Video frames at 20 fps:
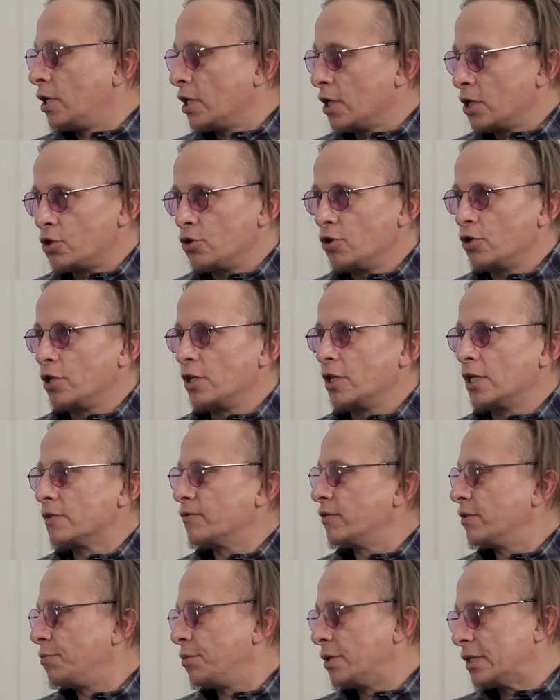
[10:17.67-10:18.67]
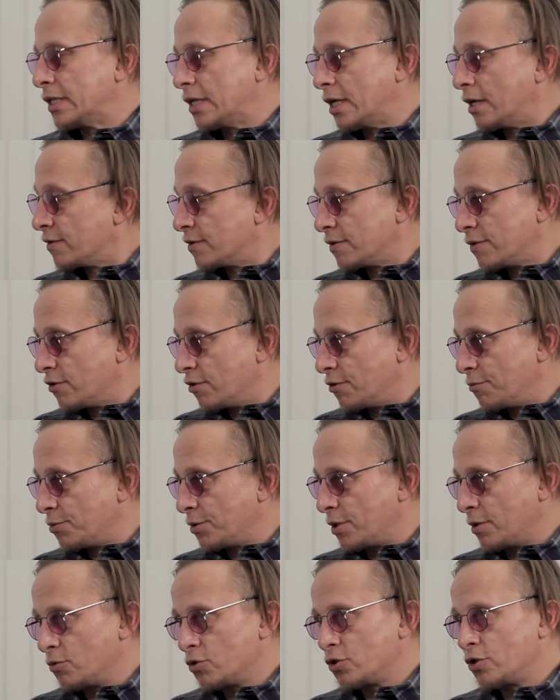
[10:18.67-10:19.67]
Хорошо это назвать безнравственно,
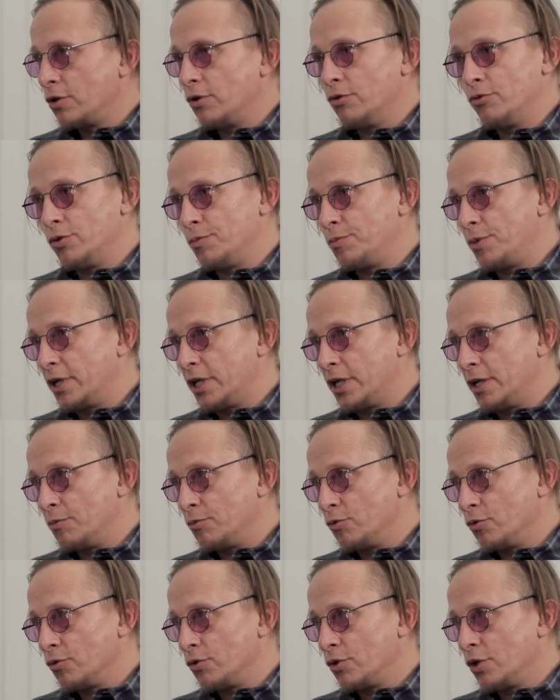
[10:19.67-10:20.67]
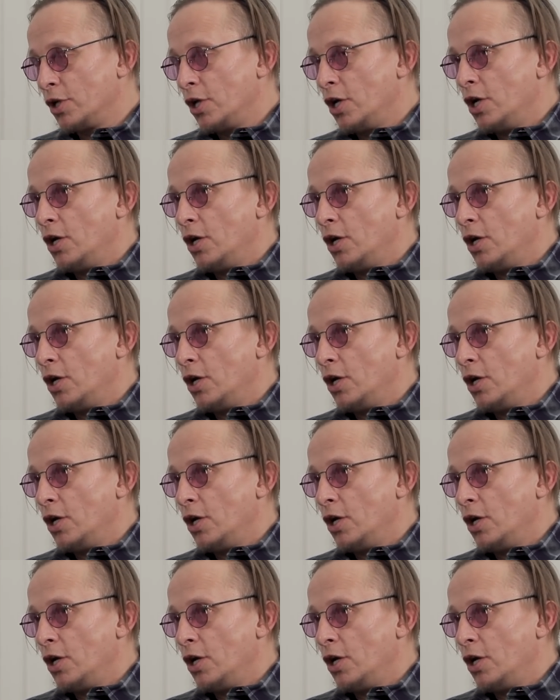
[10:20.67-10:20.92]
потому что люди погибнут.